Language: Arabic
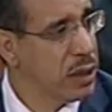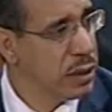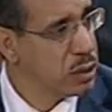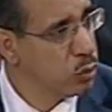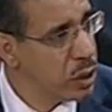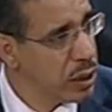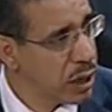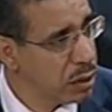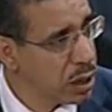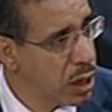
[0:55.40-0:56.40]
على التمويل ديال
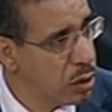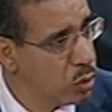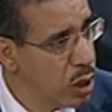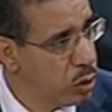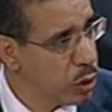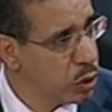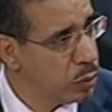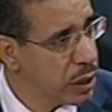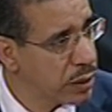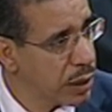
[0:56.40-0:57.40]
هذه المرحله الاولى اللي قلت
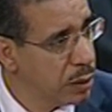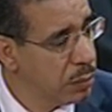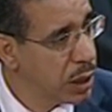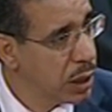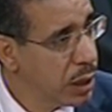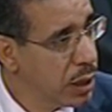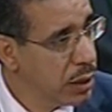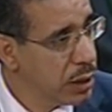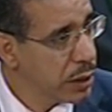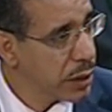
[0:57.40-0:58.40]
لكم كتطلب
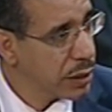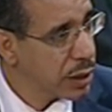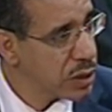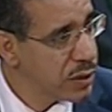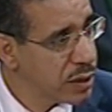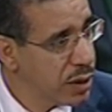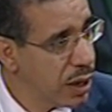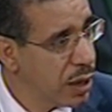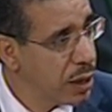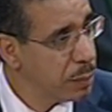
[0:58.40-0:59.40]
يعني 13
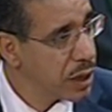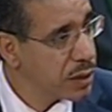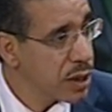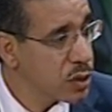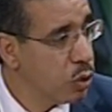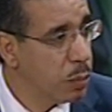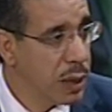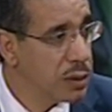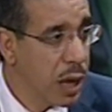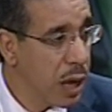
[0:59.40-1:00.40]
سنه من الدراسه
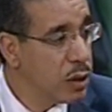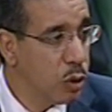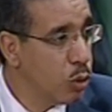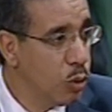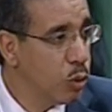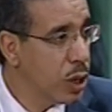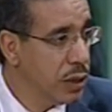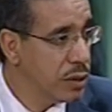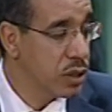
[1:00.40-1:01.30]
والبحث هذا كله كيحتاج